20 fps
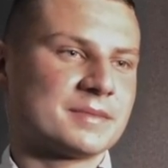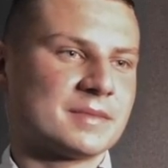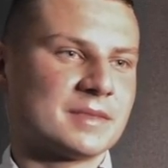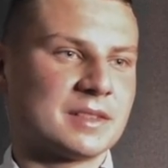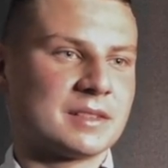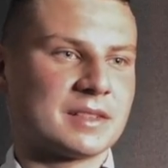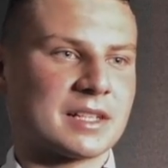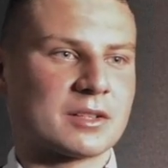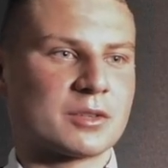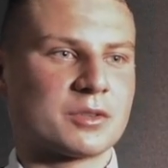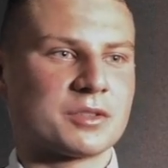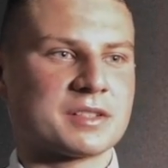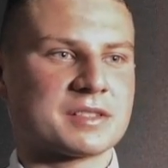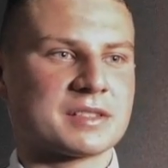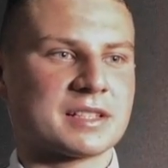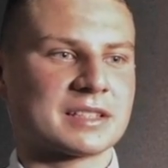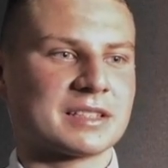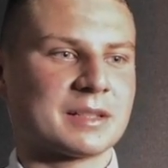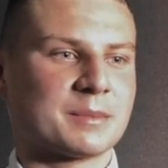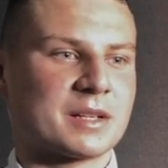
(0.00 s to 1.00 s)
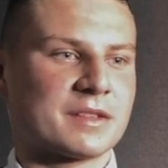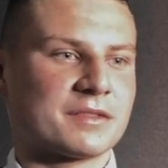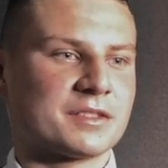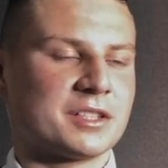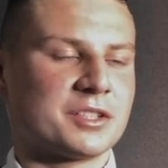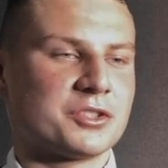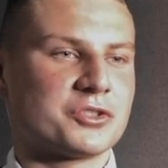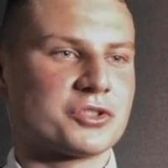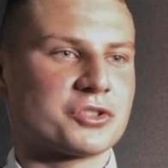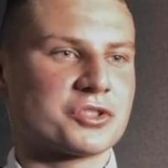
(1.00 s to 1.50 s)
Na koniec tak
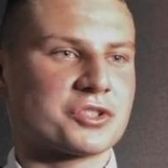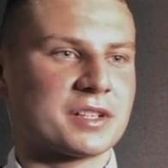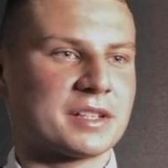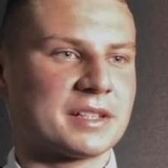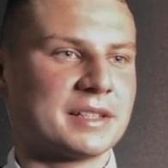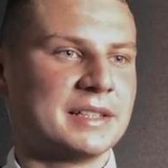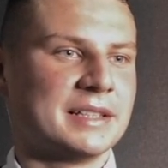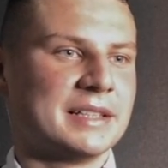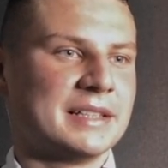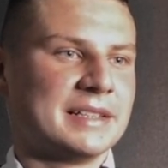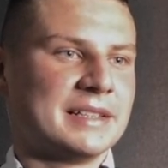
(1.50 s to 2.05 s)
naprawdę liczy się,